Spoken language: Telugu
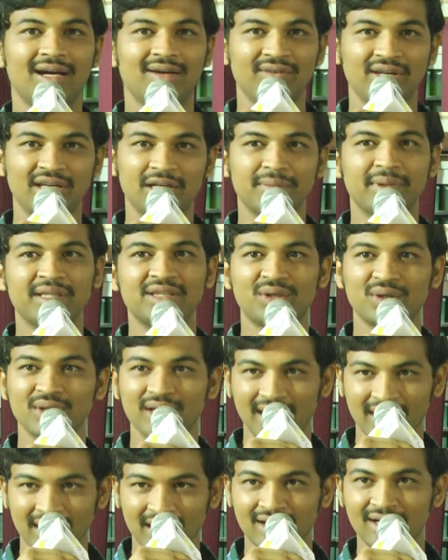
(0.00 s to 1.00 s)
వీరభద్రుడు
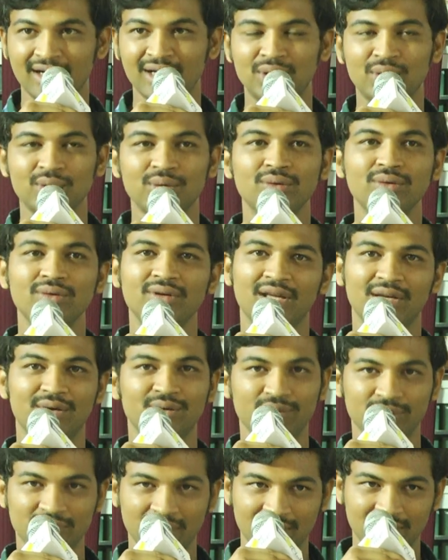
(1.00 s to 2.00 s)
గారు అన్నట్టు
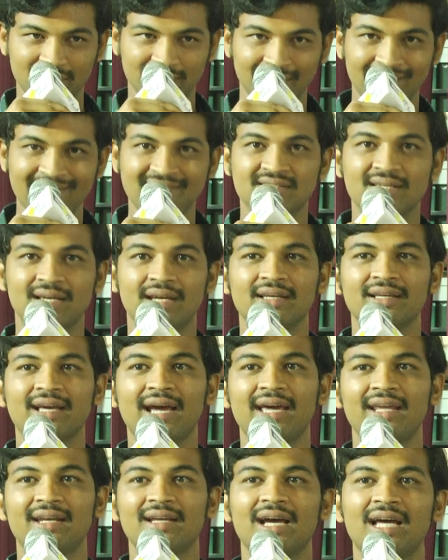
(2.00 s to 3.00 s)
నేను ఈ ఎస్టరిన్
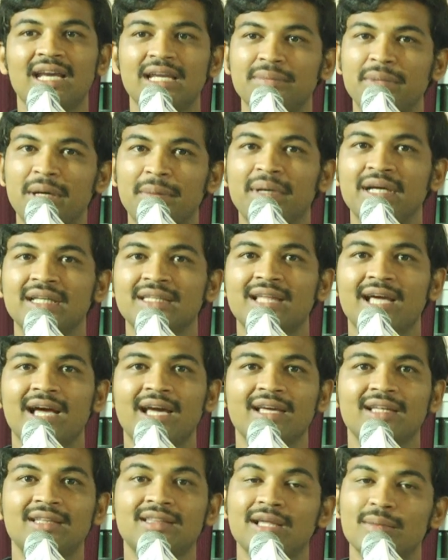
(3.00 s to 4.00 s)
కైర్ కానీ మమంగ్
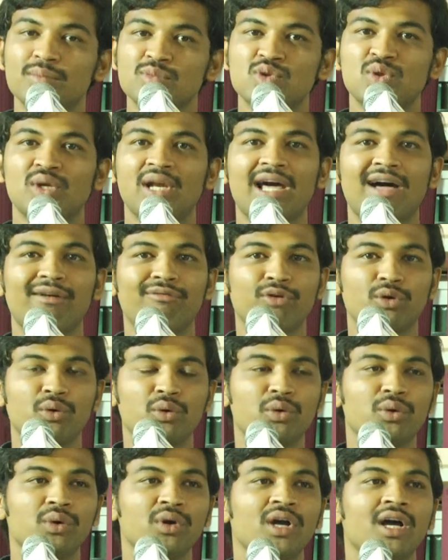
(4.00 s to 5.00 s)
దాయ్ తెంసులావో
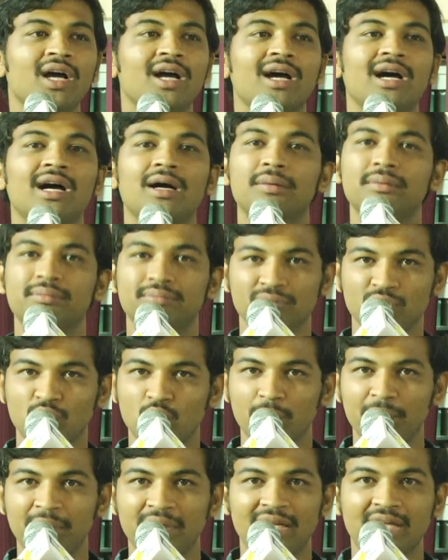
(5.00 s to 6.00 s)

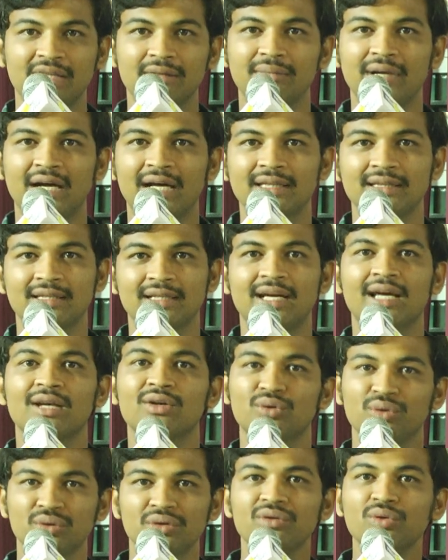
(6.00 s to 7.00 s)
గోపీనాథ్ మహంతి కానీ
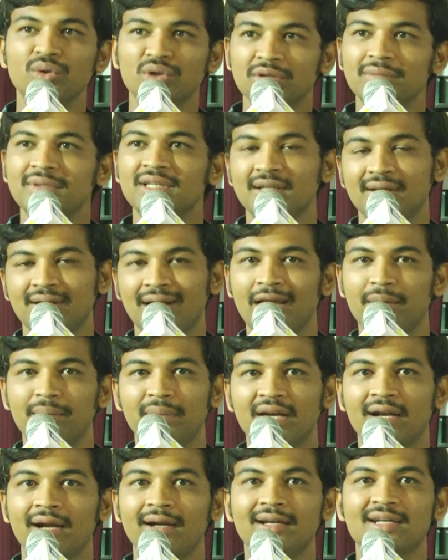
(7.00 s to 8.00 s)
కొంతమంది
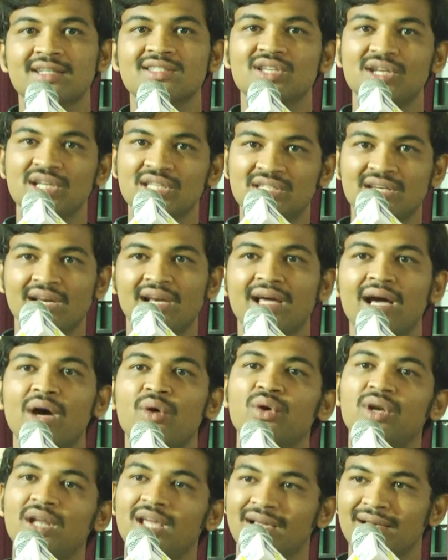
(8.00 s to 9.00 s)
ట్రైబల్ రైటర్స్ రీజనల్గా
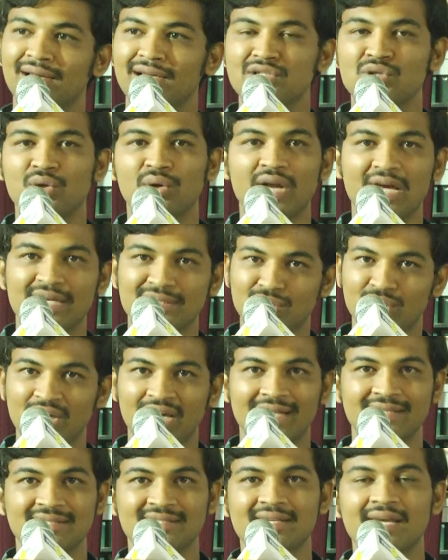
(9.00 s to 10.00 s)
ఉన్న ఇంగ్లీష్లో రాస్తున్న
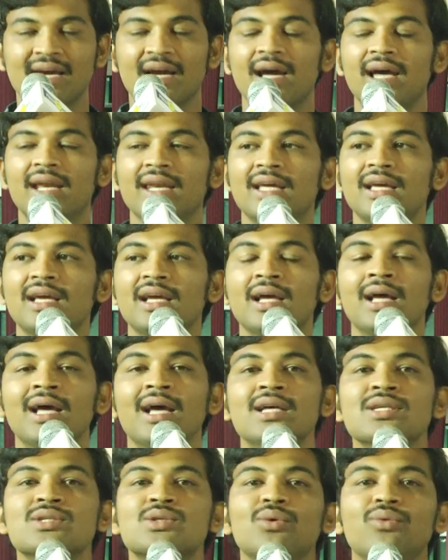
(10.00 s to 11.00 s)
హన్స్డా కానీ
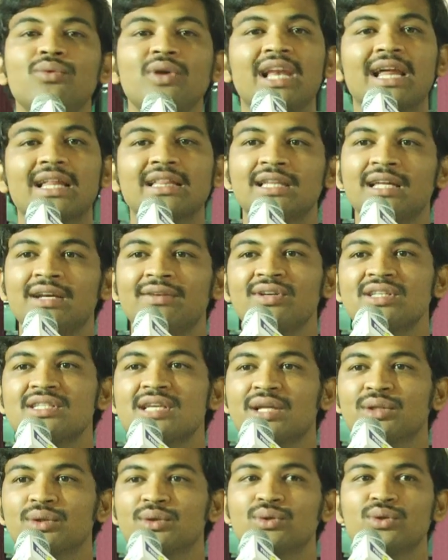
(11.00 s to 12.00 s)
సో వీళ్ళందరివి
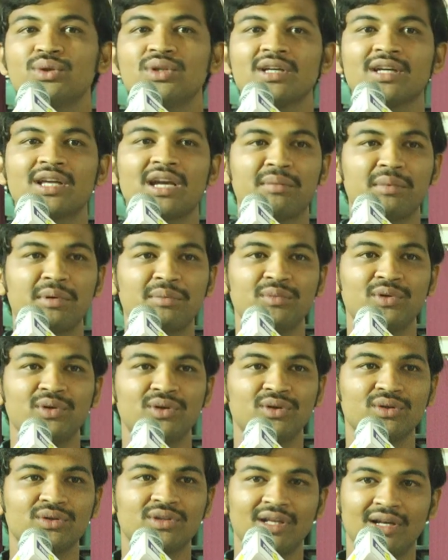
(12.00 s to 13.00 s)
చదువుతున్న
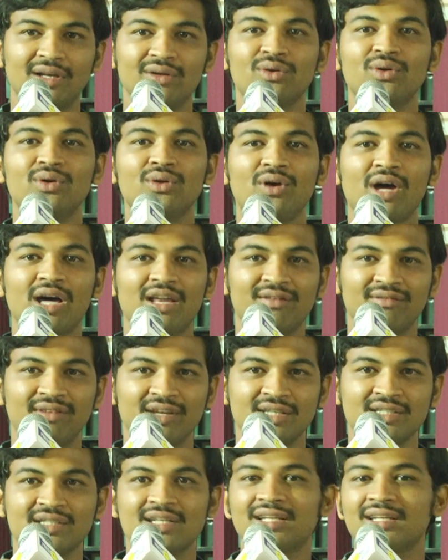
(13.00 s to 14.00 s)
క్రమంలో తెలుగులో
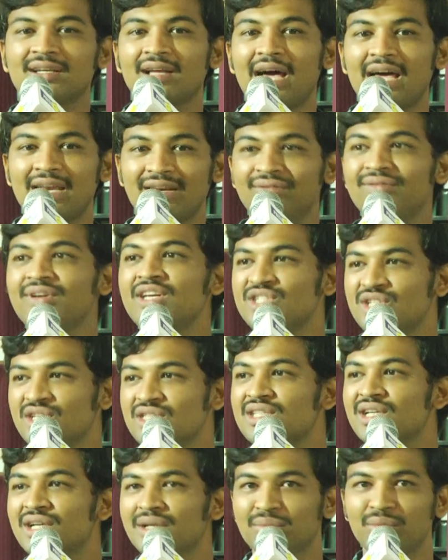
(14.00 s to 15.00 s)
అన్వేషణ
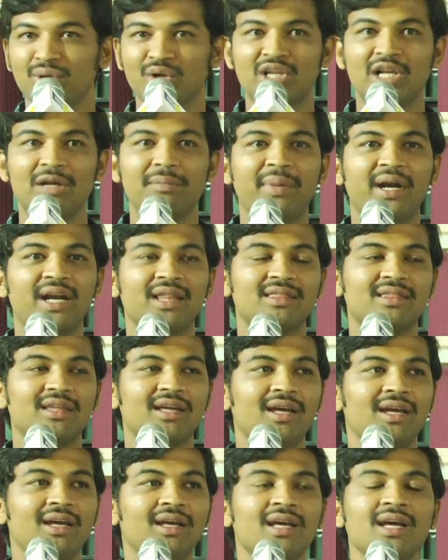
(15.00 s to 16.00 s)
అన్వేషించడం మొదలు
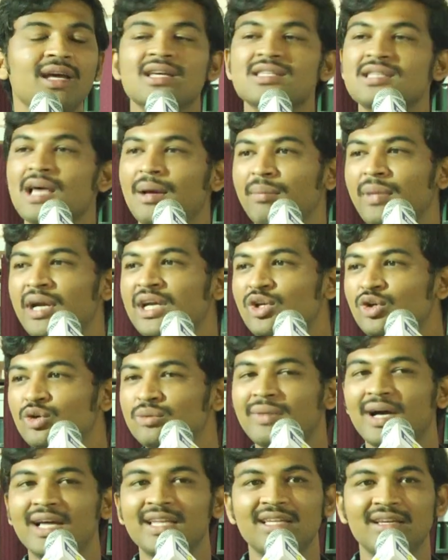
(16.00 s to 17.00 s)
పెడితే సమ్మెట
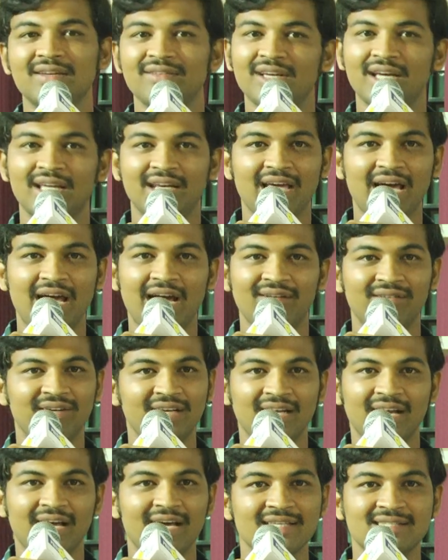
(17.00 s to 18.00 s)
ఉమాదేవి అనే
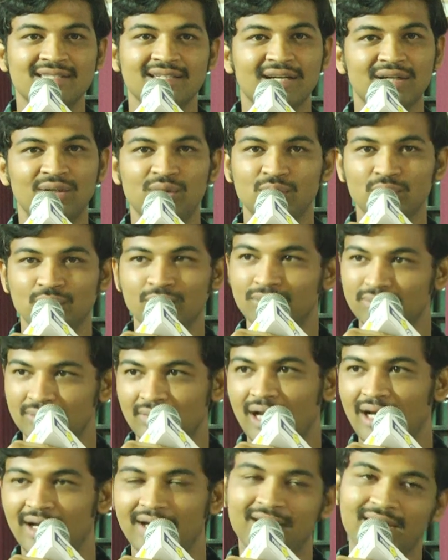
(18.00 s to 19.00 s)
ఆవిడ రాసినట్టు
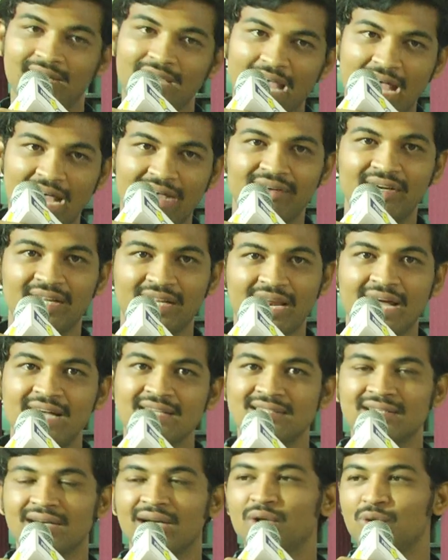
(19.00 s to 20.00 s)
అంటే ఆవిడ
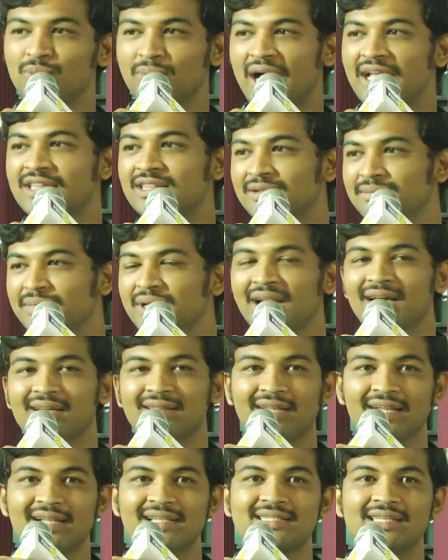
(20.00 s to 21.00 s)
రాసినట్టు మాత్రమే నాకు
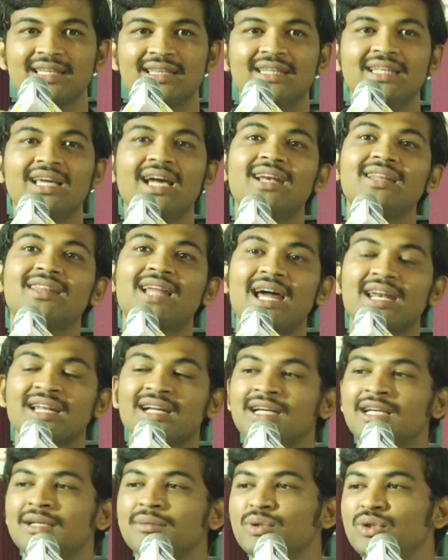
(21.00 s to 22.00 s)
తెలిసింది ఆయన
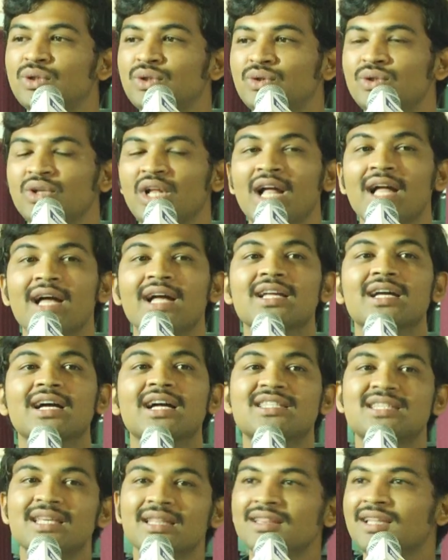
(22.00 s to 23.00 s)
దానికంటే ముందు
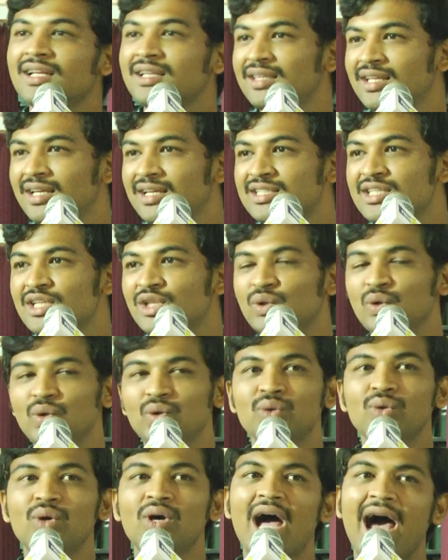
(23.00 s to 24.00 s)
చింత
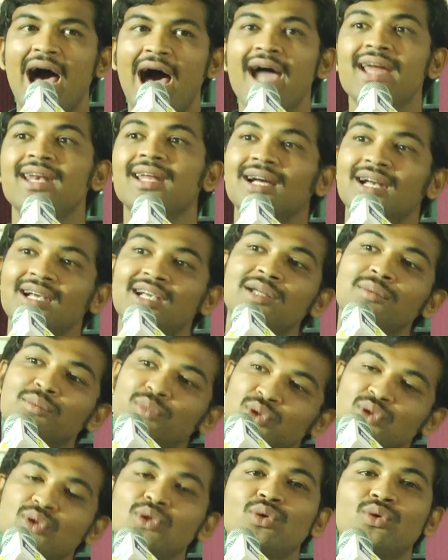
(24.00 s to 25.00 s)
దీక్షితులు ఆయన కంటే
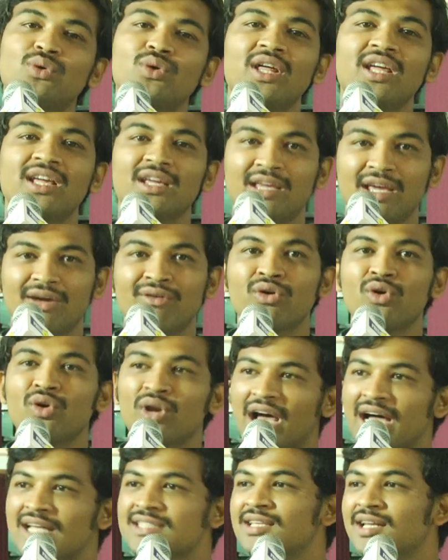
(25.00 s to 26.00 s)
ముందు కూడా ఇంకెవరో
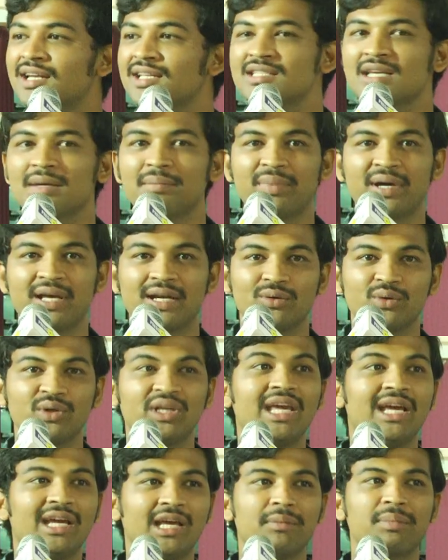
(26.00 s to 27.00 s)
రాశారని చెప్పారు
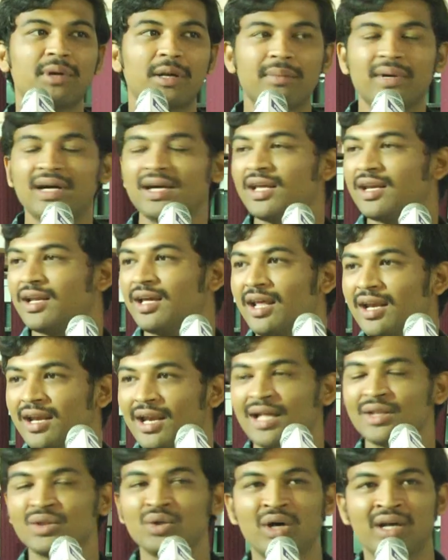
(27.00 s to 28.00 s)
ఏకే ప్రభాకర్ గారు
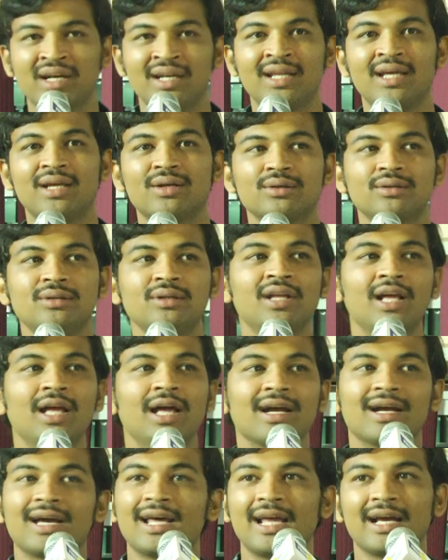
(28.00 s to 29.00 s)
నాతో అన్నారు
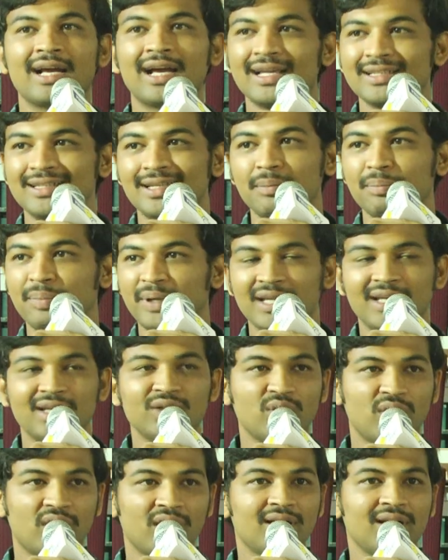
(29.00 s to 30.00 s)
కానీ ఆ కథ ఇప్పటికీ
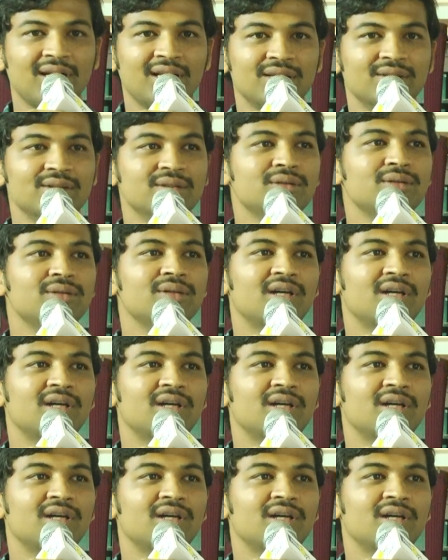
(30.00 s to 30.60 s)
దొరకలేదు